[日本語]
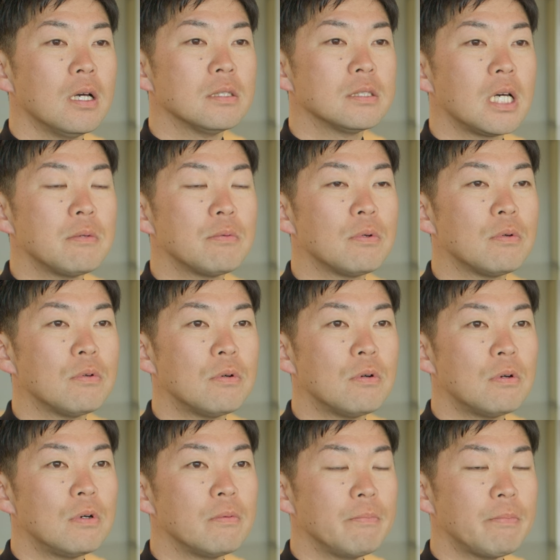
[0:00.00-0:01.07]
細胞を
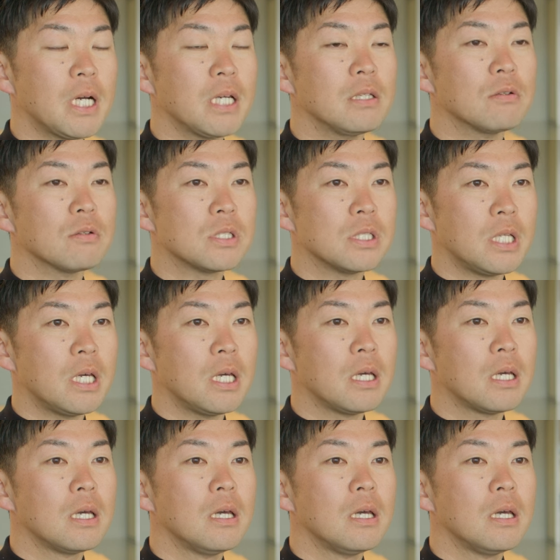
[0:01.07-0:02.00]
培養して